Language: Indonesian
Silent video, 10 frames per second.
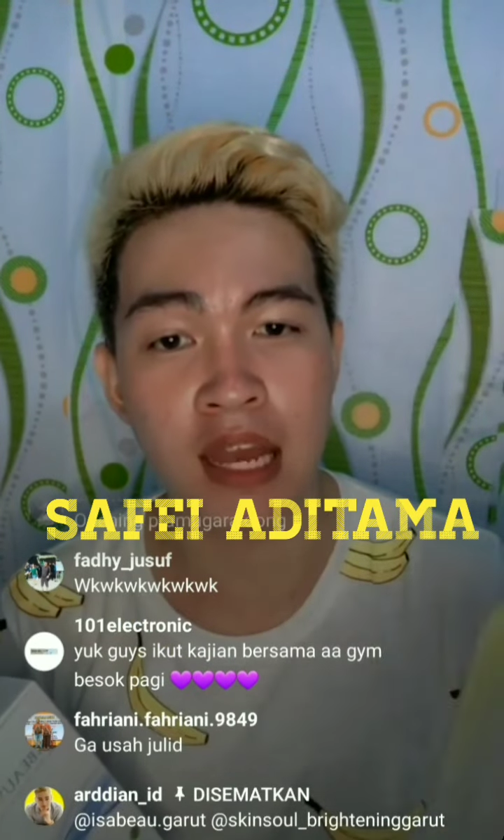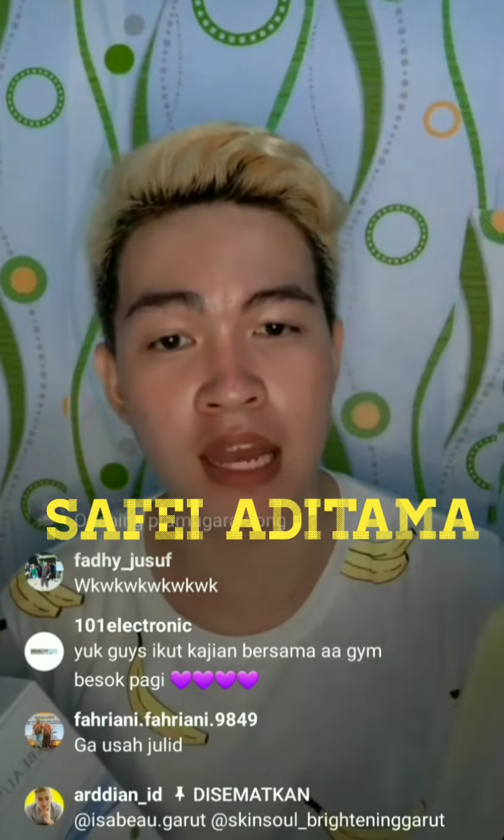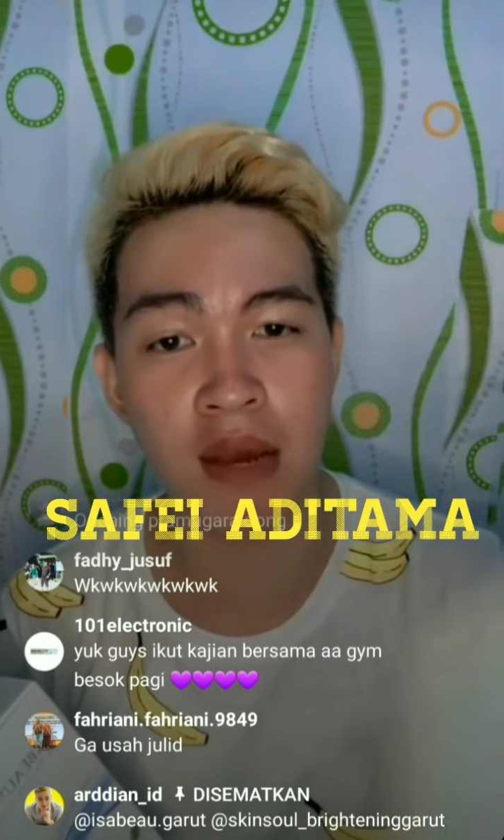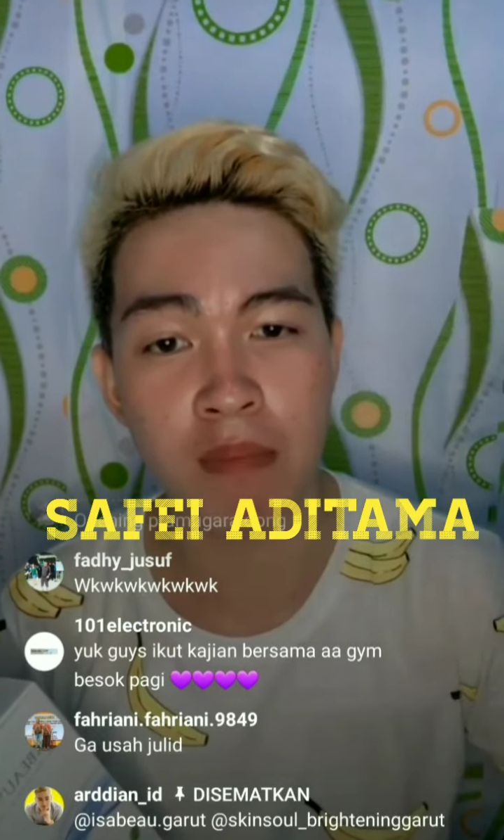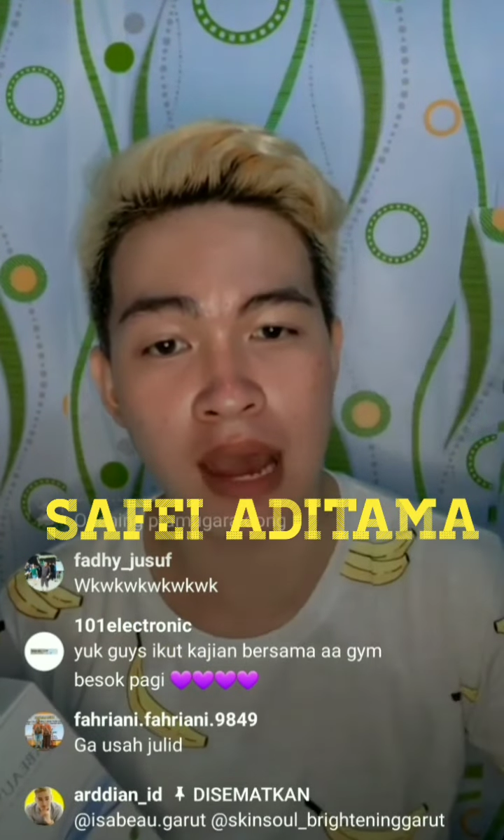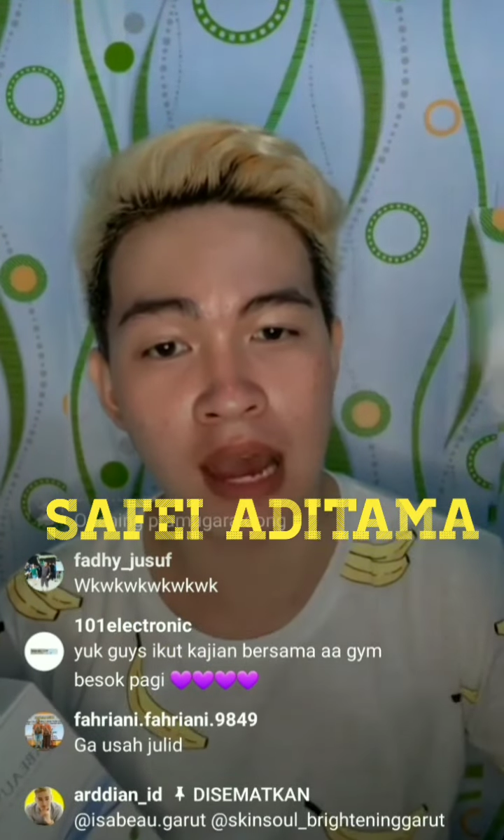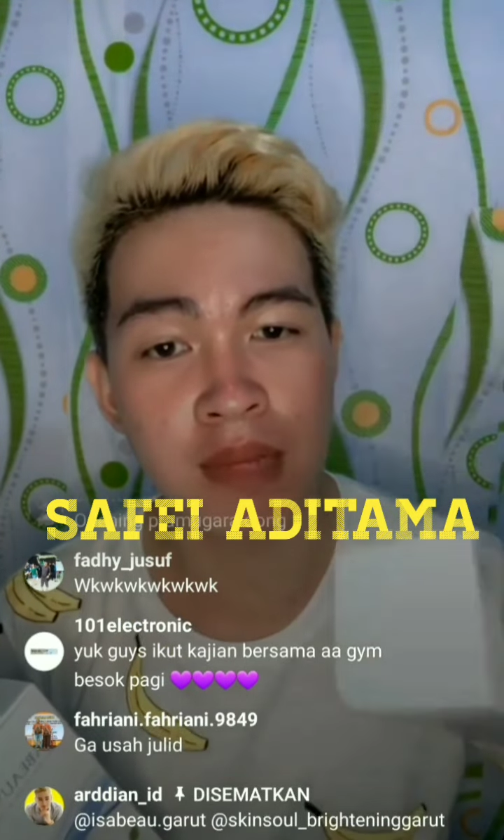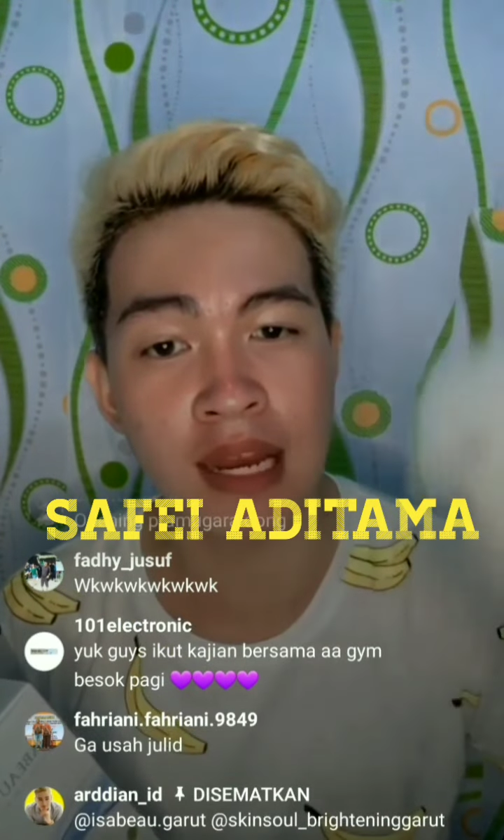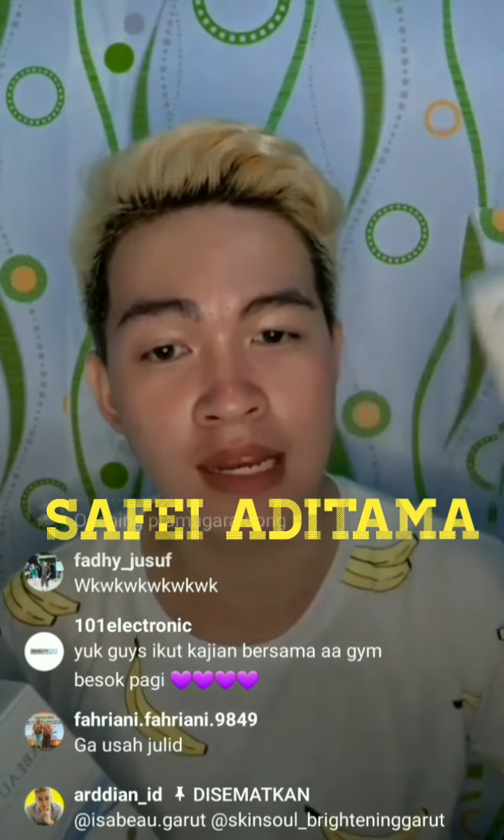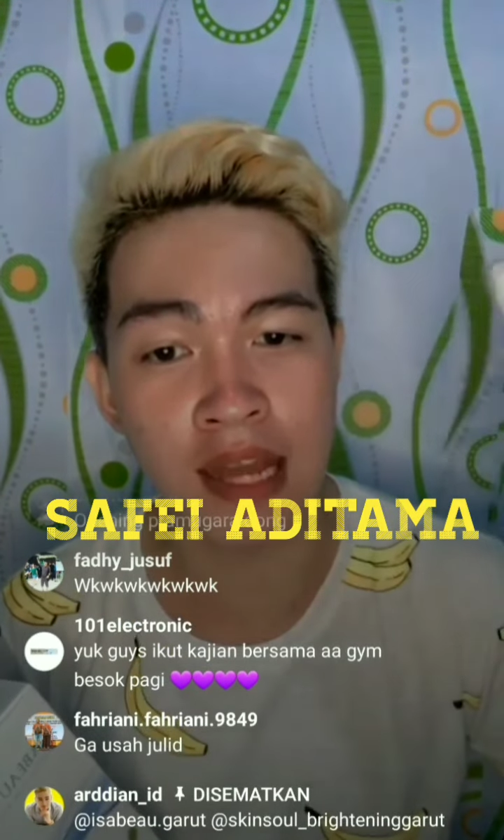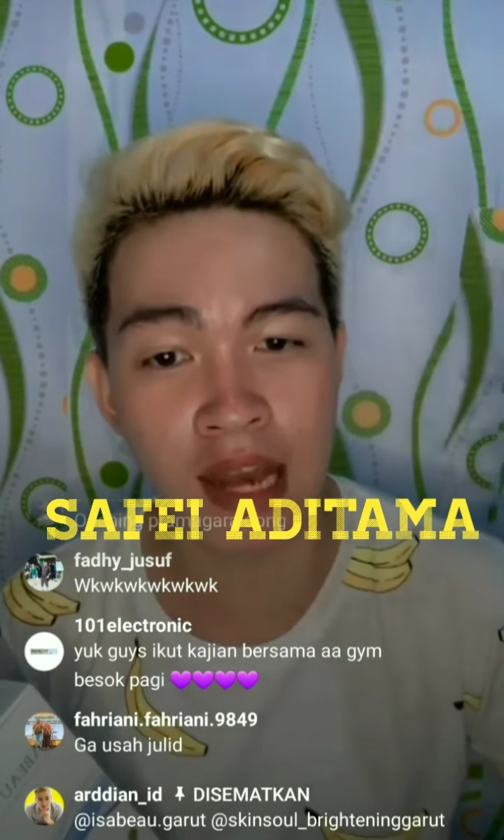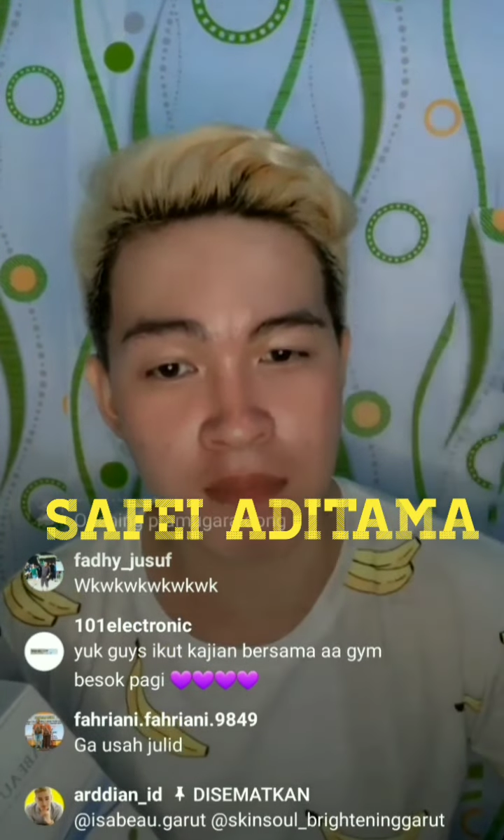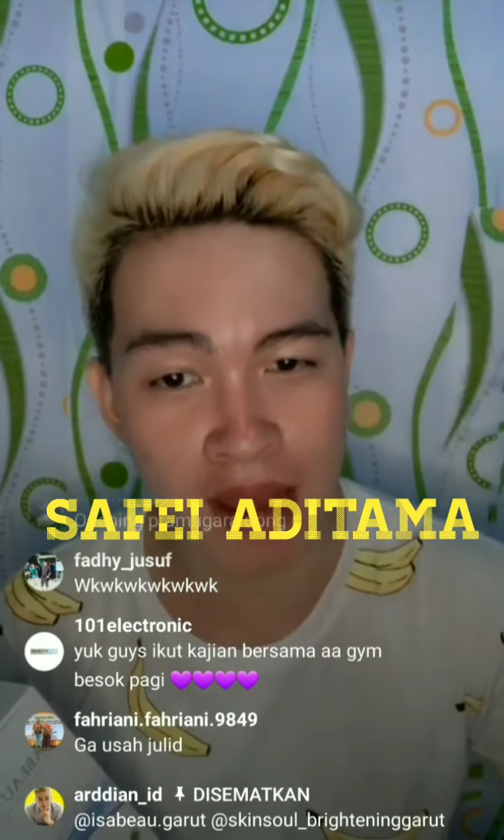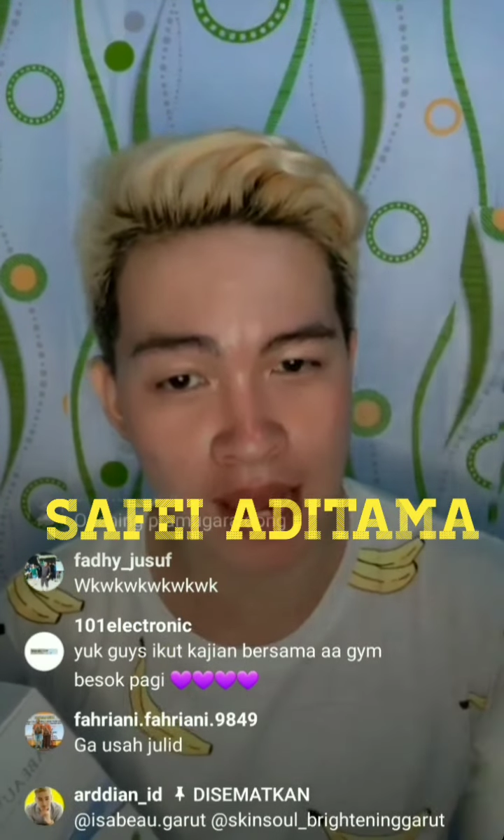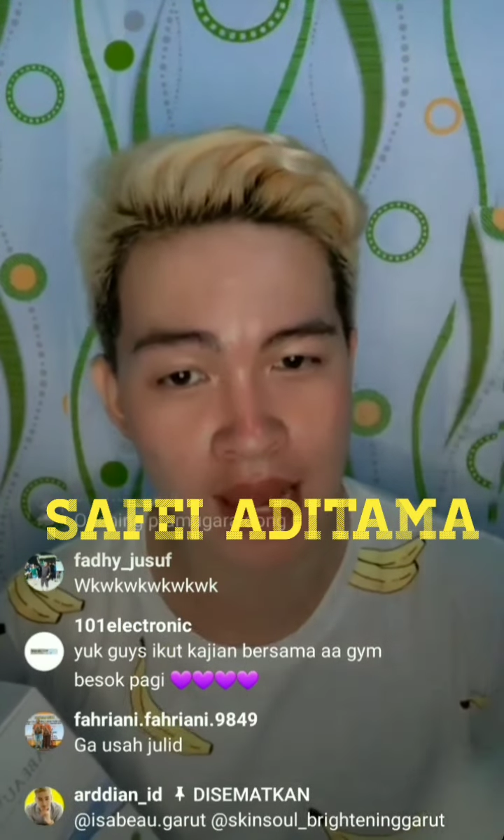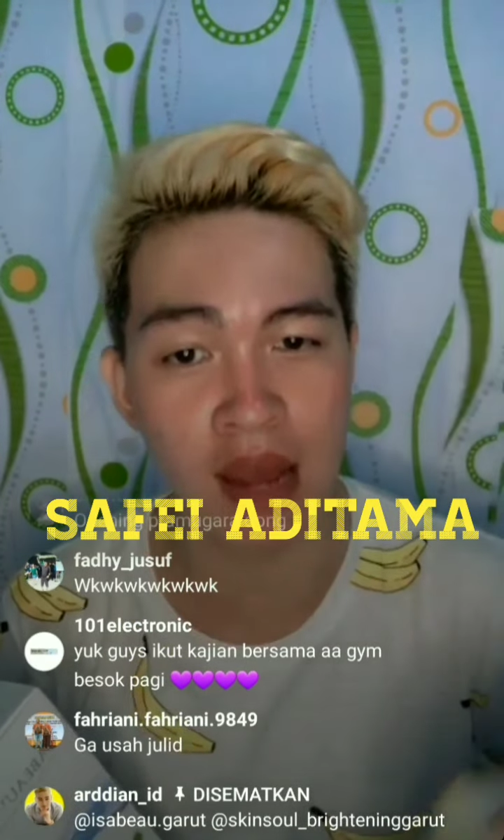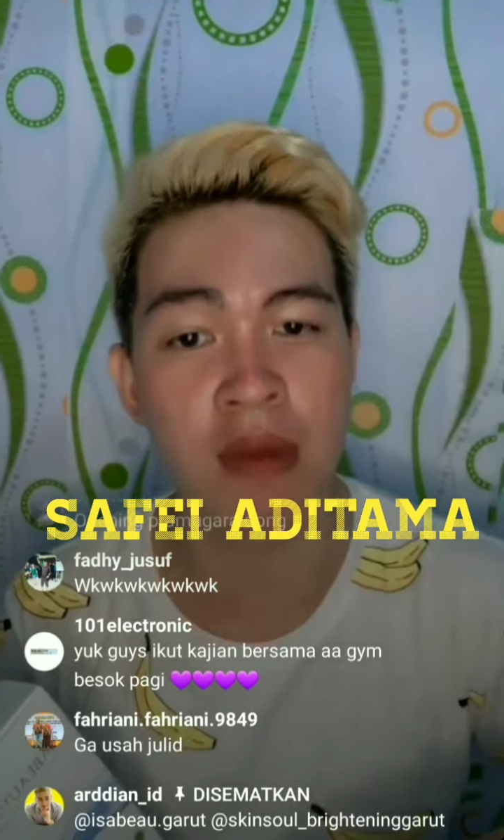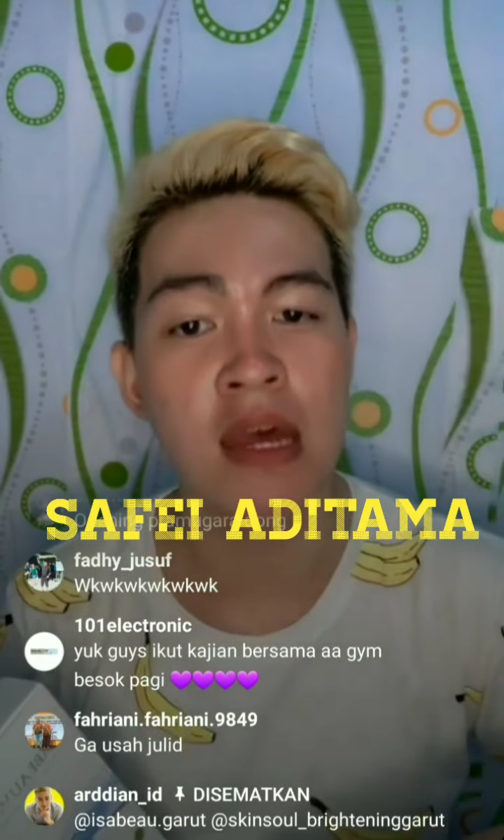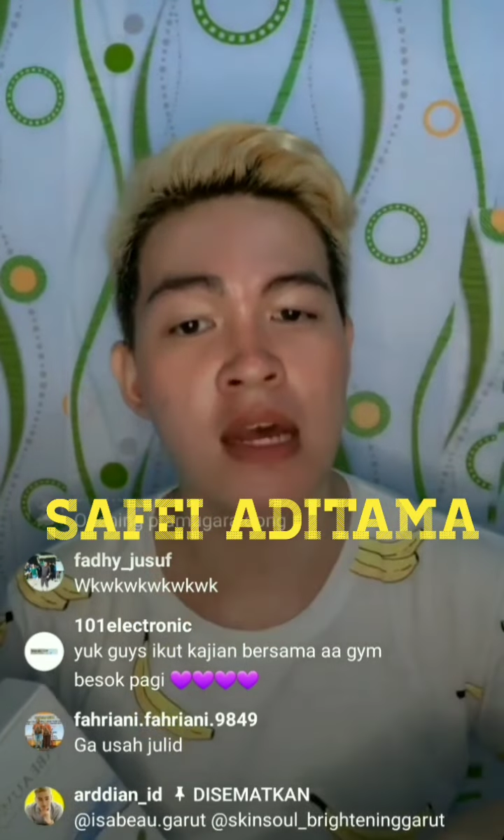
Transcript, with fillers: yang paham dan ada yang nggak paham